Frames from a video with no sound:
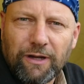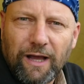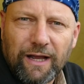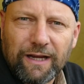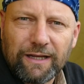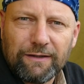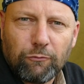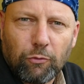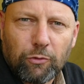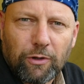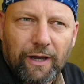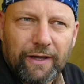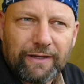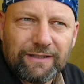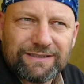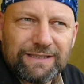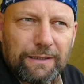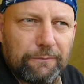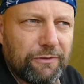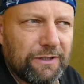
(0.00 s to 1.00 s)
eine Angewohnheit.
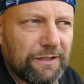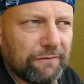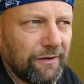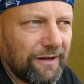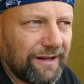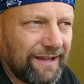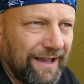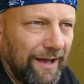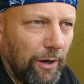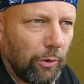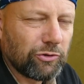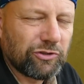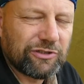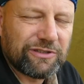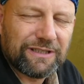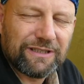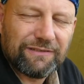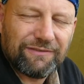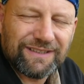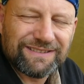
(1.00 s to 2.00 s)
Es gibt viele
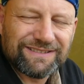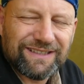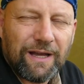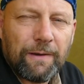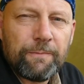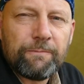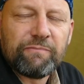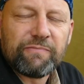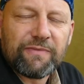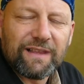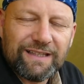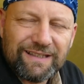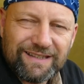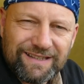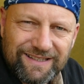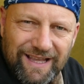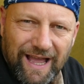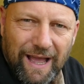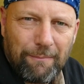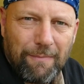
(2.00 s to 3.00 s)
verkrautete Gewässer.
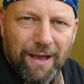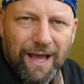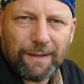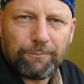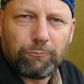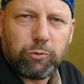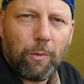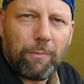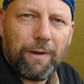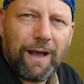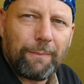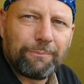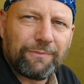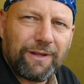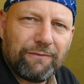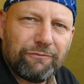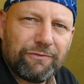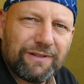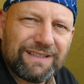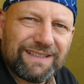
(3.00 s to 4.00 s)
Da macht Pop-Up
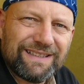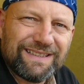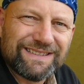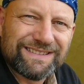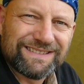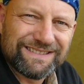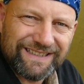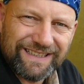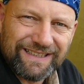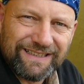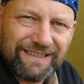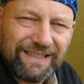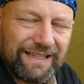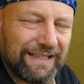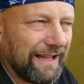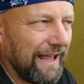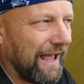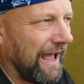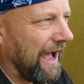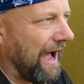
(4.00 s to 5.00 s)
dann wirklich Sinn.
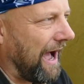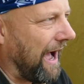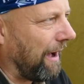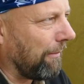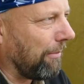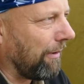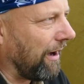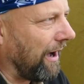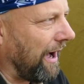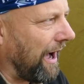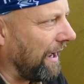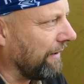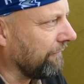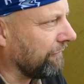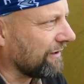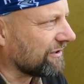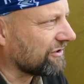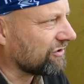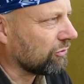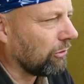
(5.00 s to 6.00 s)
Aber
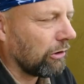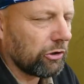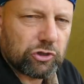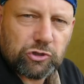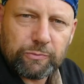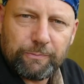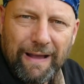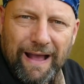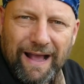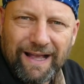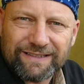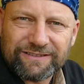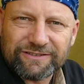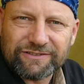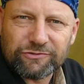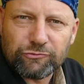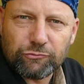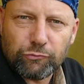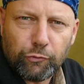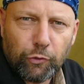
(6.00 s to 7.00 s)
einfach so aus
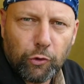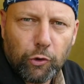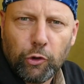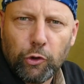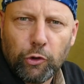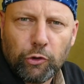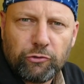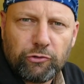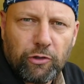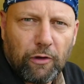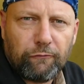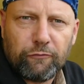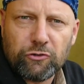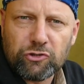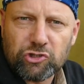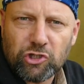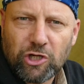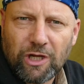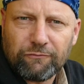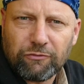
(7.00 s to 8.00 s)
Spaß, nö, da
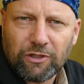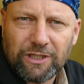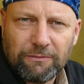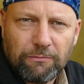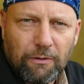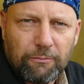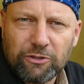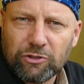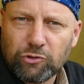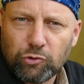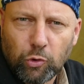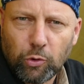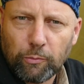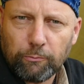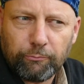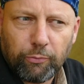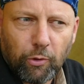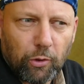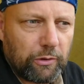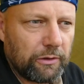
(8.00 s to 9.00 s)
fische ich einfach lieber mit
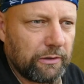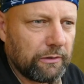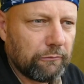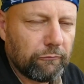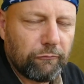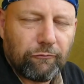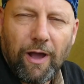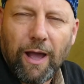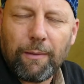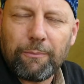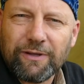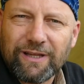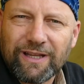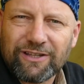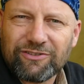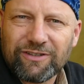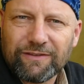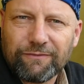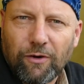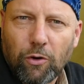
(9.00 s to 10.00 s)
Grundboilie. Frag mich
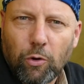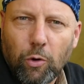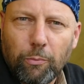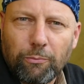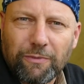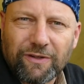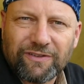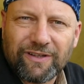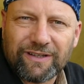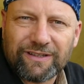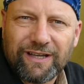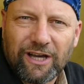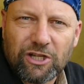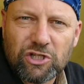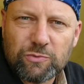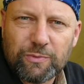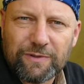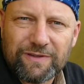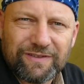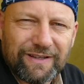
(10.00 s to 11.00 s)
jetzt nicht warum. Das hat
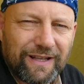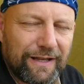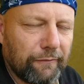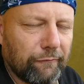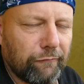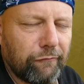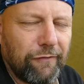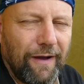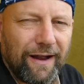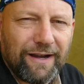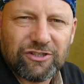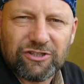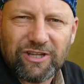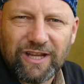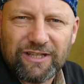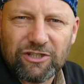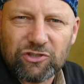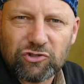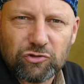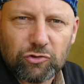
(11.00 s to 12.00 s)
keinen speziellen
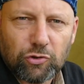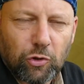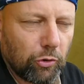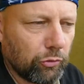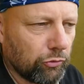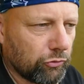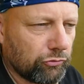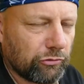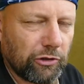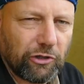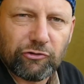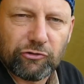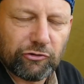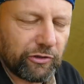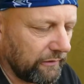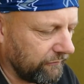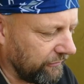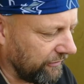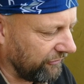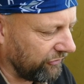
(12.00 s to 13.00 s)
fangtechnischen Grund. Das ist
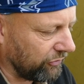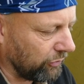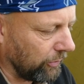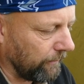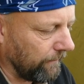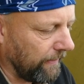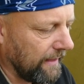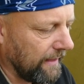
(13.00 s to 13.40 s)
einfach so.